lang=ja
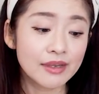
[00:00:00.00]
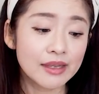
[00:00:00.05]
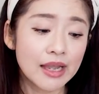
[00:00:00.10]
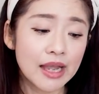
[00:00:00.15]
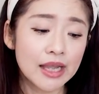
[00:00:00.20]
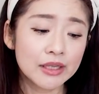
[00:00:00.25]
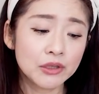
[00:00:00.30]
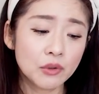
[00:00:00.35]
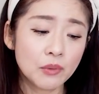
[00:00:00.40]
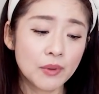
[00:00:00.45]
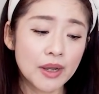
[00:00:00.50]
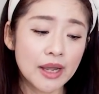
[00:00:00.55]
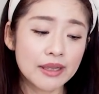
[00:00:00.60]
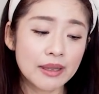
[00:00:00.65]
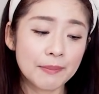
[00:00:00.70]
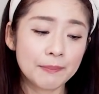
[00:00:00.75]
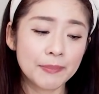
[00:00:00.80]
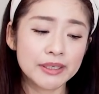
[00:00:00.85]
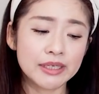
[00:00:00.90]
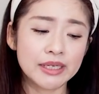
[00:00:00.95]
あとは
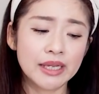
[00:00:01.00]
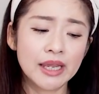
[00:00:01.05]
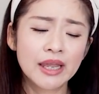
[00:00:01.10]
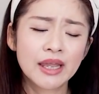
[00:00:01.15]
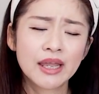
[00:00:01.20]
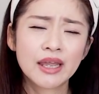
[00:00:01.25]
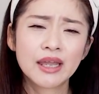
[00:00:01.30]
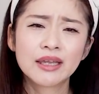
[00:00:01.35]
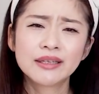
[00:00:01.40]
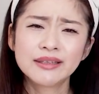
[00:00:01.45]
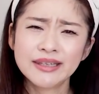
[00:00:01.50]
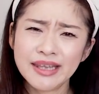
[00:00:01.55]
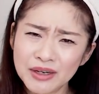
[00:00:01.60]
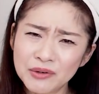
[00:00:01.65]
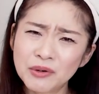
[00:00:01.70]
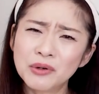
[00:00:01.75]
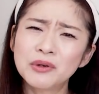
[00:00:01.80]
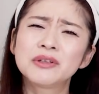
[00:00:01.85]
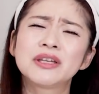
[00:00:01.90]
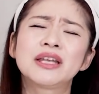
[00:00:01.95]
やっぱり、ね、
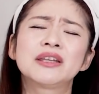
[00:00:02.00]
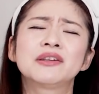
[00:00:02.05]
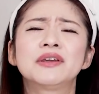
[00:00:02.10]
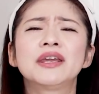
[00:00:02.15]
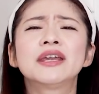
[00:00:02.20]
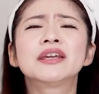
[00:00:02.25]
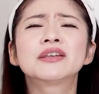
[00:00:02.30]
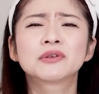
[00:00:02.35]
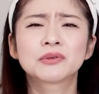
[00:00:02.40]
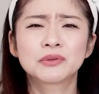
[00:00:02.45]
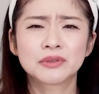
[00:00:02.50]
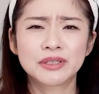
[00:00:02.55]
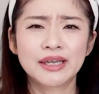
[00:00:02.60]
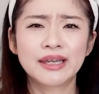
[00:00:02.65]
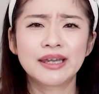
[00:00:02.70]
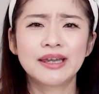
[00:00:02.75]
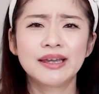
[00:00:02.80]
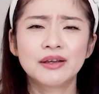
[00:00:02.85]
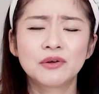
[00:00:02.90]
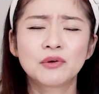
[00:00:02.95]
コロナの影響
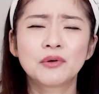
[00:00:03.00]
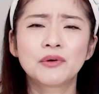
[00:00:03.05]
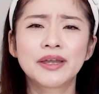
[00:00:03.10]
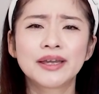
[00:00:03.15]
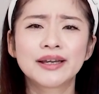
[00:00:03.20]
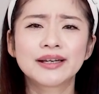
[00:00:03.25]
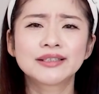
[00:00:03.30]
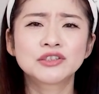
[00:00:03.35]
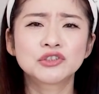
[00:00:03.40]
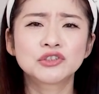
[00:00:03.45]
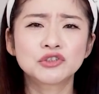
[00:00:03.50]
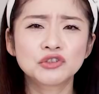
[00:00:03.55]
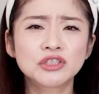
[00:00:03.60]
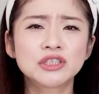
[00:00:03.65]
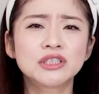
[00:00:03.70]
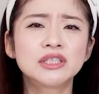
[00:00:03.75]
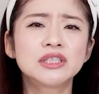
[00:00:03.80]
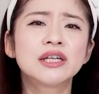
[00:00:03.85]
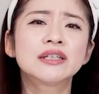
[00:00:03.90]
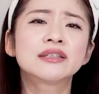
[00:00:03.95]
で公演が中
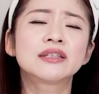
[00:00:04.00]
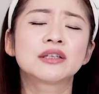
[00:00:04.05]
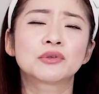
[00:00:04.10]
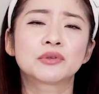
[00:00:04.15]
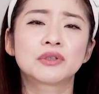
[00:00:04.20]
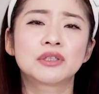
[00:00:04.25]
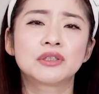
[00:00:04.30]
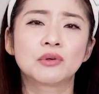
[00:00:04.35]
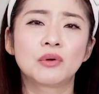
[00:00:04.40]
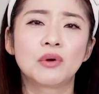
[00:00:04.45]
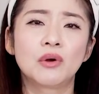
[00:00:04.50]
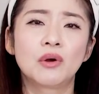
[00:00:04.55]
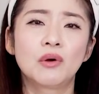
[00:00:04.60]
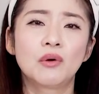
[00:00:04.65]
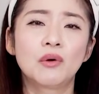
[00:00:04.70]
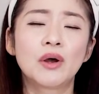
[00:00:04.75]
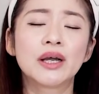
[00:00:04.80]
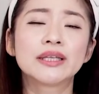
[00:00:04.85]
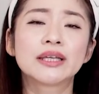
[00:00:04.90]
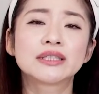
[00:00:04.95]
止になった時の
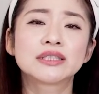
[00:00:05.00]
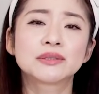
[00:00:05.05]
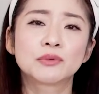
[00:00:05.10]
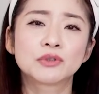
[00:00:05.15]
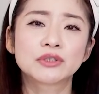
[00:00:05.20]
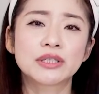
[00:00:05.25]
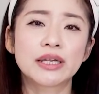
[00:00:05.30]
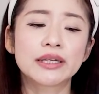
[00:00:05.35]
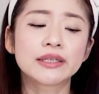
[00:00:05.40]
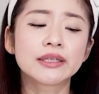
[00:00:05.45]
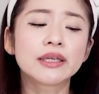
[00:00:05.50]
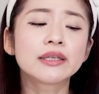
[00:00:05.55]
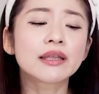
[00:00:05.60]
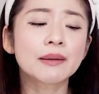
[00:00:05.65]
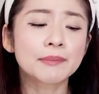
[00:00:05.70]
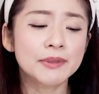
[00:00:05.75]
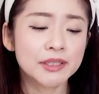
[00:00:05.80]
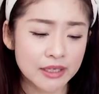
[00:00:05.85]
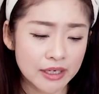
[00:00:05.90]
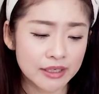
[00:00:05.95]
お話もされていた
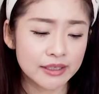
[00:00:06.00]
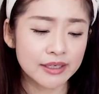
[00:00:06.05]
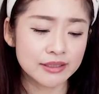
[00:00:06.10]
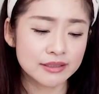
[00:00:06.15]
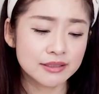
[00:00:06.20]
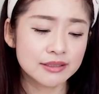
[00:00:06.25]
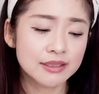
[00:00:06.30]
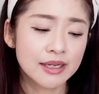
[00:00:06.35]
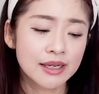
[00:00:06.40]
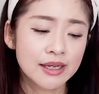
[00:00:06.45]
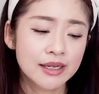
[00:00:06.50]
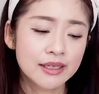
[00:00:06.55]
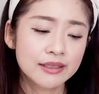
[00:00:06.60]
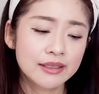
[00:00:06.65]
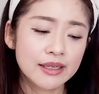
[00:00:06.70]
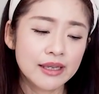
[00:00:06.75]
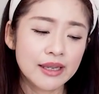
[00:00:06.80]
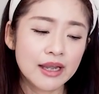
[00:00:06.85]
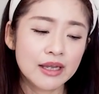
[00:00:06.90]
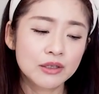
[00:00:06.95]
みたいです。
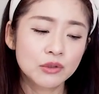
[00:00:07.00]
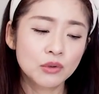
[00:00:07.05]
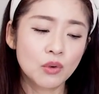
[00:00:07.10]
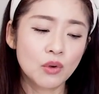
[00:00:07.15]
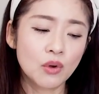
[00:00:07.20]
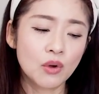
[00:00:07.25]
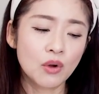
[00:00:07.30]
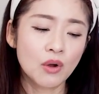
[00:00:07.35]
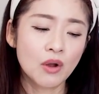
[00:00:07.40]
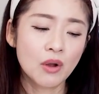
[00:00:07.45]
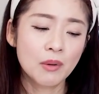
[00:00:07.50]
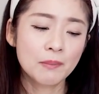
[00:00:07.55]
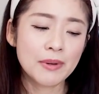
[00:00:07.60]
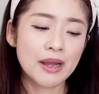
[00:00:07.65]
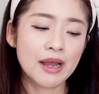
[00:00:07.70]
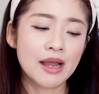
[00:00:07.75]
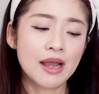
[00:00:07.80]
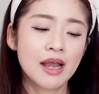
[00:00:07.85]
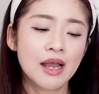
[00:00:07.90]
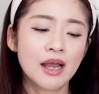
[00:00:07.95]
で、あの、
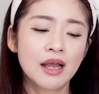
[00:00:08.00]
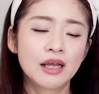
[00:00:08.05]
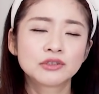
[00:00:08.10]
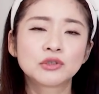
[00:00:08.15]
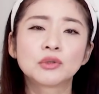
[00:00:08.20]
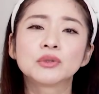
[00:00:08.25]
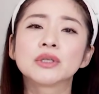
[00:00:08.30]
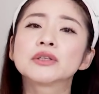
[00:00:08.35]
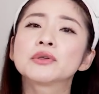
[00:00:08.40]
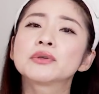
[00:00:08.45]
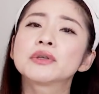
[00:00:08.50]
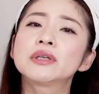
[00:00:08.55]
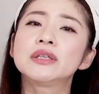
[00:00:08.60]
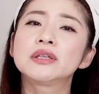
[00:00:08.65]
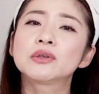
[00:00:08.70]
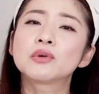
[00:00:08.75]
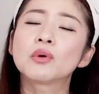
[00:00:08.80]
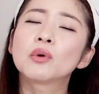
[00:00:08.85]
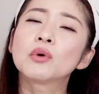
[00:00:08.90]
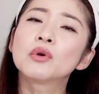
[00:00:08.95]
まあ、そんな時
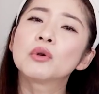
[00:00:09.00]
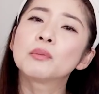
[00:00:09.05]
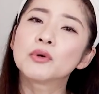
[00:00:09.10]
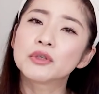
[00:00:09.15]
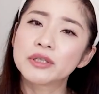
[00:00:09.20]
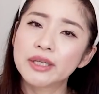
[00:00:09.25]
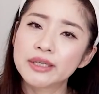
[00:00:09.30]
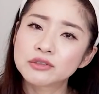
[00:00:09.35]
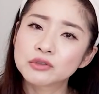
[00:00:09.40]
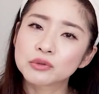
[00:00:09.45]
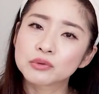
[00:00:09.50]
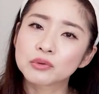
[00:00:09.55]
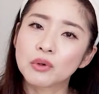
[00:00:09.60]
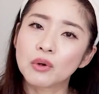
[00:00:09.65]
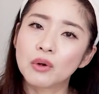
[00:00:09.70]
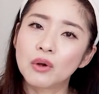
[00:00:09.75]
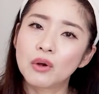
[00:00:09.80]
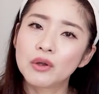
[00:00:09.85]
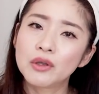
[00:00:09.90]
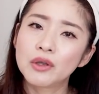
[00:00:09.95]
に心もね、ちょっ
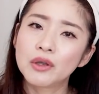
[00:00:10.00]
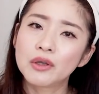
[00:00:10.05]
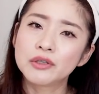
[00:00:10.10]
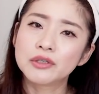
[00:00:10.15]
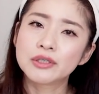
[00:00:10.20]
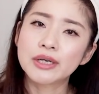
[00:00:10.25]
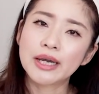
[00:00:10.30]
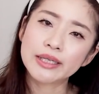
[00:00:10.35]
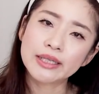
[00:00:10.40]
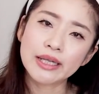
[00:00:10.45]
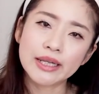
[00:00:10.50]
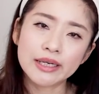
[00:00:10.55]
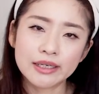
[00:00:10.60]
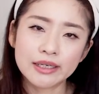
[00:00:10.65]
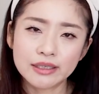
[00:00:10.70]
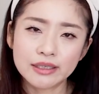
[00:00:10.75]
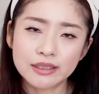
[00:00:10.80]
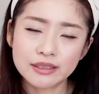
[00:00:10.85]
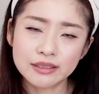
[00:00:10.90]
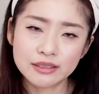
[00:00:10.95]
と揺らいだ、
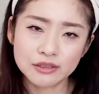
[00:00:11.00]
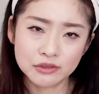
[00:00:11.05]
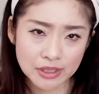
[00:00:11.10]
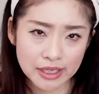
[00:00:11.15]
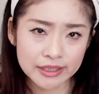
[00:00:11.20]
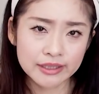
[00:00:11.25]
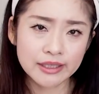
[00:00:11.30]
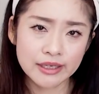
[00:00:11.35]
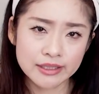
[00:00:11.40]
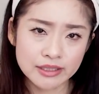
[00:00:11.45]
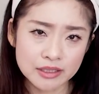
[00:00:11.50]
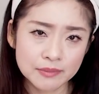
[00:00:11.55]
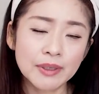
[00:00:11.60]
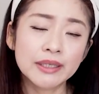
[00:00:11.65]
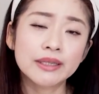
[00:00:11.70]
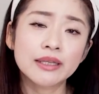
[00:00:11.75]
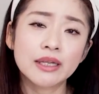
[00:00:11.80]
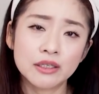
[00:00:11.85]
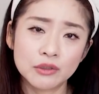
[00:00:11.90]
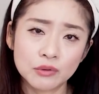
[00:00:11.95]
揺らいでし
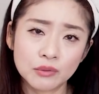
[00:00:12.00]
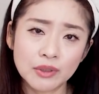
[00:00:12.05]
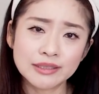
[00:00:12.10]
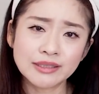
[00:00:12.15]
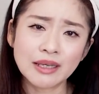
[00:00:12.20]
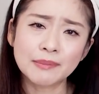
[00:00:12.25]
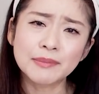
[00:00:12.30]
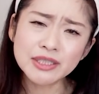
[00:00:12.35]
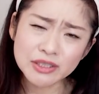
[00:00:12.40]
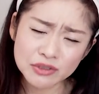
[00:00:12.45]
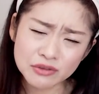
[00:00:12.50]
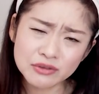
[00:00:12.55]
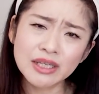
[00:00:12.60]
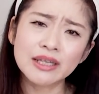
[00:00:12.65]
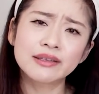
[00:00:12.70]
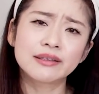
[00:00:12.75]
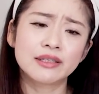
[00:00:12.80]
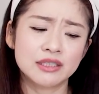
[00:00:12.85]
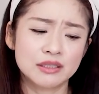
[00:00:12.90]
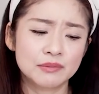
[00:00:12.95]
まったりとか、寂しく
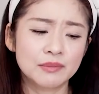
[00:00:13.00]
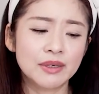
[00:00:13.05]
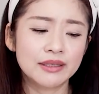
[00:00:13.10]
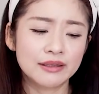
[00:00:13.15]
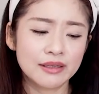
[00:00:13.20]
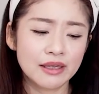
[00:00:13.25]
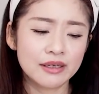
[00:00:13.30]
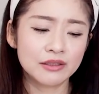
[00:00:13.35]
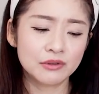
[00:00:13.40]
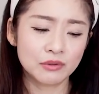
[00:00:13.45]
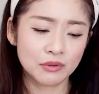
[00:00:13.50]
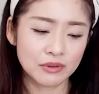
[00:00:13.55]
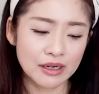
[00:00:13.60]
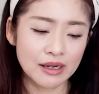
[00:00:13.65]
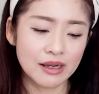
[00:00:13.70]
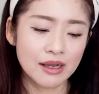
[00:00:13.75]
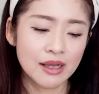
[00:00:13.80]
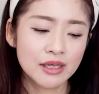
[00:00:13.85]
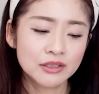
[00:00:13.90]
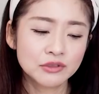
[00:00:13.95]
なってしまったりと
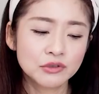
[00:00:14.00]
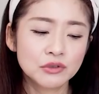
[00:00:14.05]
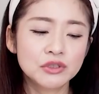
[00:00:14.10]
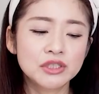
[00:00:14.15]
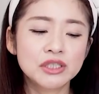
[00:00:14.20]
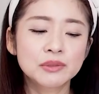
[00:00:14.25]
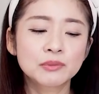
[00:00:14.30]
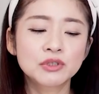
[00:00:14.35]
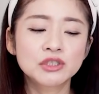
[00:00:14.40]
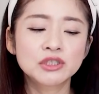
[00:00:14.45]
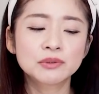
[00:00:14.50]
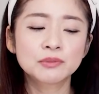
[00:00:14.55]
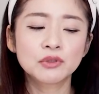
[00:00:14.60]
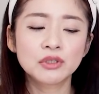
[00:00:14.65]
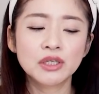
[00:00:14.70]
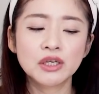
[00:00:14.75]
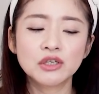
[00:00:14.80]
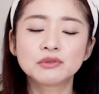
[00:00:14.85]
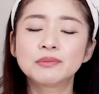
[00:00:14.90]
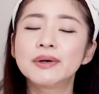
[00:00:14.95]
か、そういう気持ちも
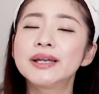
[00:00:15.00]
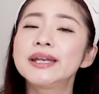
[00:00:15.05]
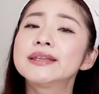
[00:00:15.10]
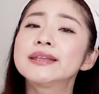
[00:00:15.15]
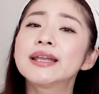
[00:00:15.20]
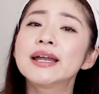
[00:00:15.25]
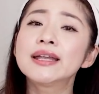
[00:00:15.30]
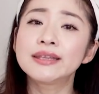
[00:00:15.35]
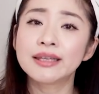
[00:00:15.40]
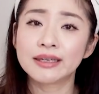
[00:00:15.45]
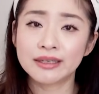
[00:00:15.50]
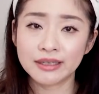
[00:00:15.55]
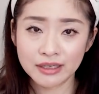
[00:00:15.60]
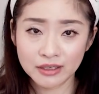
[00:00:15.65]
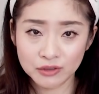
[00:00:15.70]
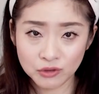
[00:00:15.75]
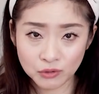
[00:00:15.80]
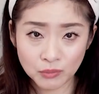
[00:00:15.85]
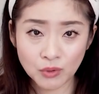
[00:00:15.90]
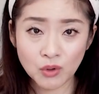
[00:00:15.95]
ね、生まれたんだけ
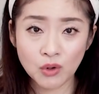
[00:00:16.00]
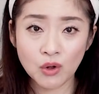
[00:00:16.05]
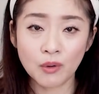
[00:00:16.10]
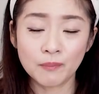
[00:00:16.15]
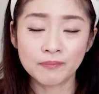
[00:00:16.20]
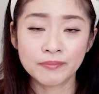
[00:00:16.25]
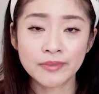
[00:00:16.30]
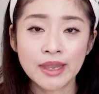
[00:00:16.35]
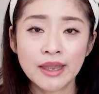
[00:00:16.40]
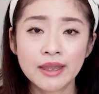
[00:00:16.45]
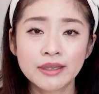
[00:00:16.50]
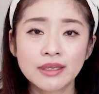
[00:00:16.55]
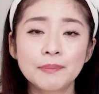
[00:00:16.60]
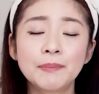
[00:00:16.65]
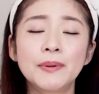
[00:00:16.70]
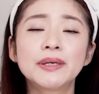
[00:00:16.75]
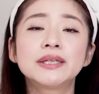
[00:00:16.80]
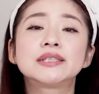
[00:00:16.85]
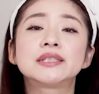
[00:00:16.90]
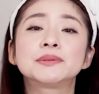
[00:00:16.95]
れども、やっ
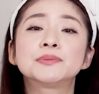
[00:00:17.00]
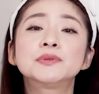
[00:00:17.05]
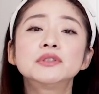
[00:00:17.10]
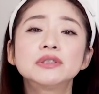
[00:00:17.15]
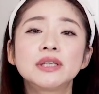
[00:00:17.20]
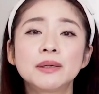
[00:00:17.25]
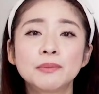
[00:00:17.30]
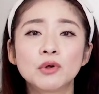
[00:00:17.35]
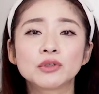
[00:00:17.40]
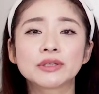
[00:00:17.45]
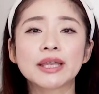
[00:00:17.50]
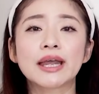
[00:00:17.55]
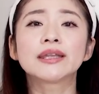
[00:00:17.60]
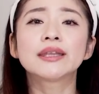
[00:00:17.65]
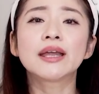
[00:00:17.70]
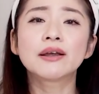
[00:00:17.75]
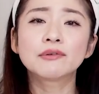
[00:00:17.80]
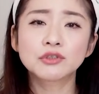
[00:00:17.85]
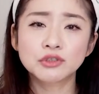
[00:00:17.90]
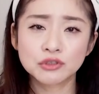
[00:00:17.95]
ぱり自分でもう対
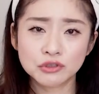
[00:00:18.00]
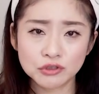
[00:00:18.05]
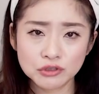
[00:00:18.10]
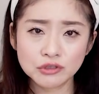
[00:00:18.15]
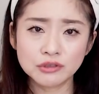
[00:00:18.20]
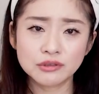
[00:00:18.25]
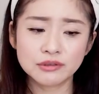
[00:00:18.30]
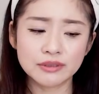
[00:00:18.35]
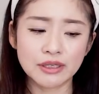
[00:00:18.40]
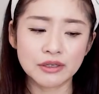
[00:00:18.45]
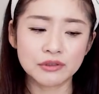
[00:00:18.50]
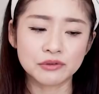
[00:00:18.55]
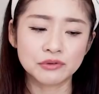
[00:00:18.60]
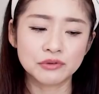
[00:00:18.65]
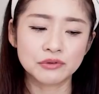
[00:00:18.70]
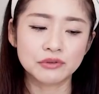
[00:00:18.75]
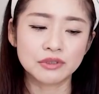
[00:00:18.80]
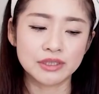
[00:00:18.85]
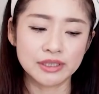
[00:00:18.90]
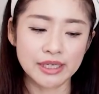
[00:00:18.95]
談をするっていう
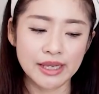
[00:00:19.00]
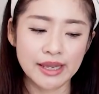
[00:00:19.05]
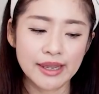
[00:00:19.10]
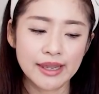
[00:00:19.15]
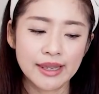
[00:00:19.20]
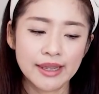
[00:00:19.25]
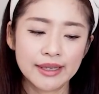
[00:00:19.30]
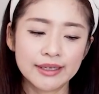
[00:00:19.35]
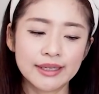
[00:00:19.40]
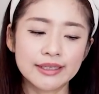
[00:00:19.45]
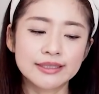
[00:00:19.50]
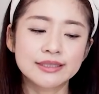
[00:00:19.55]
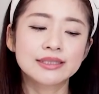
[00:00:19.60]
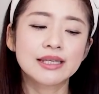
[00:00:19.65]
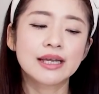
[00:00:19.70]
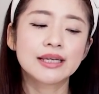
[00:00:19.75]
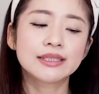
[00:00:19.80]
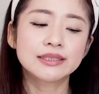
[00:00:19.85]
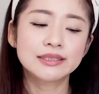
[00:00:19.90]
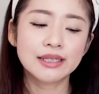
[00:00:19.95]
風にね、決
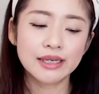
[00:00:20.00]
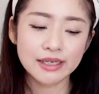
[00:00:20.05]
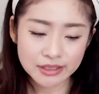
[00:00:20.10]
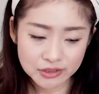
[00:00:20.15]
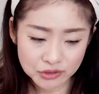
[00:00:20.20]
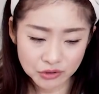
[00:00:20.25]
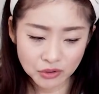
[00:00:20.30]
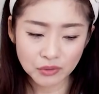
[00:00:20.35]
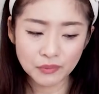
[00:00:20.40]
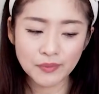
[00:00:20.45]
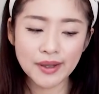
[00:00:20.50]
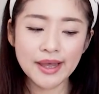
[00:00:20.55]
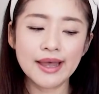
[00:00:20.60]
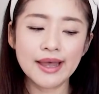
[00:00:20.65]
断した以上は、